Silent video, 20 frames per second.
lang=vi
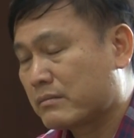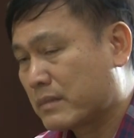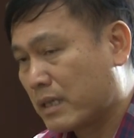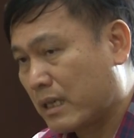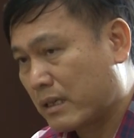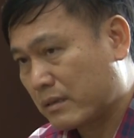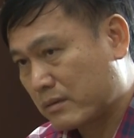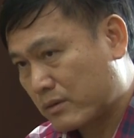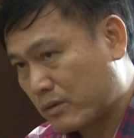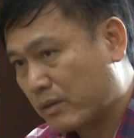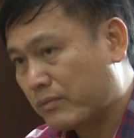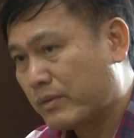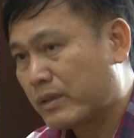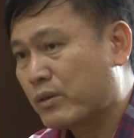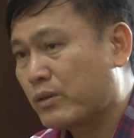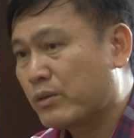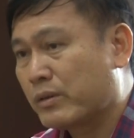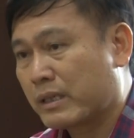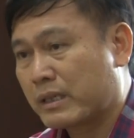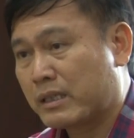đề xuất với
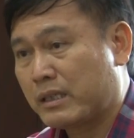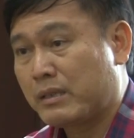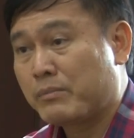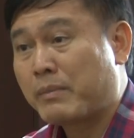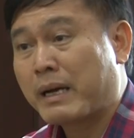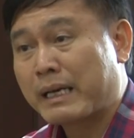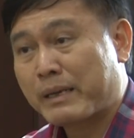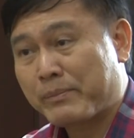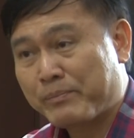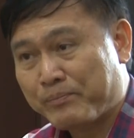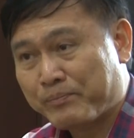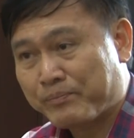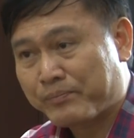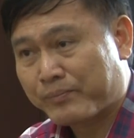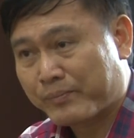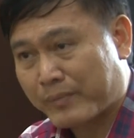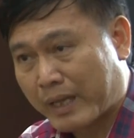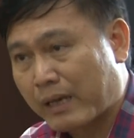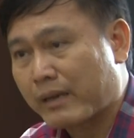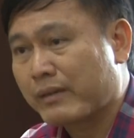tôi là ký 3 năm
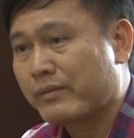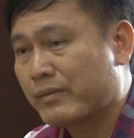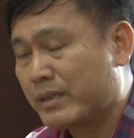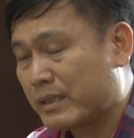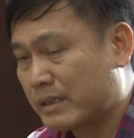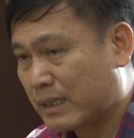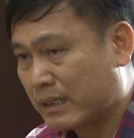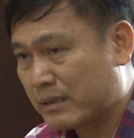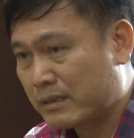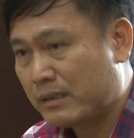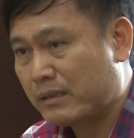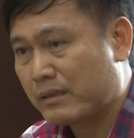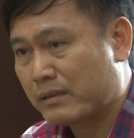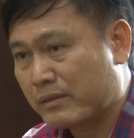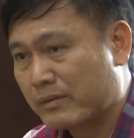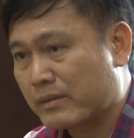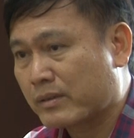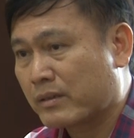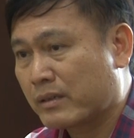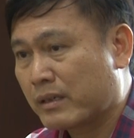à, với giá trị
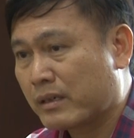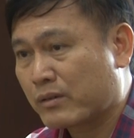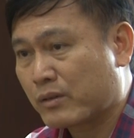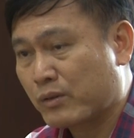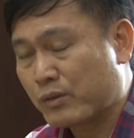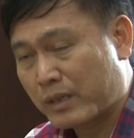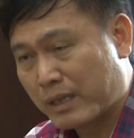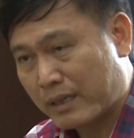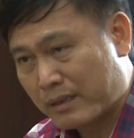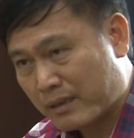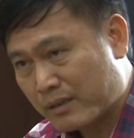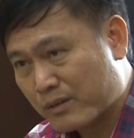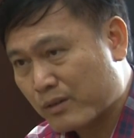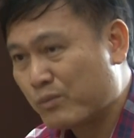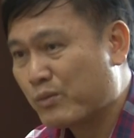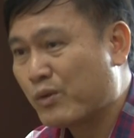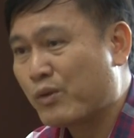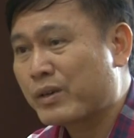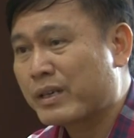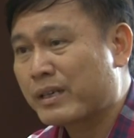nó là tôi thấy là
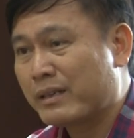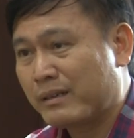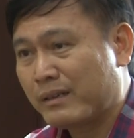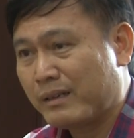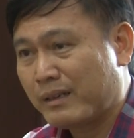cũng ok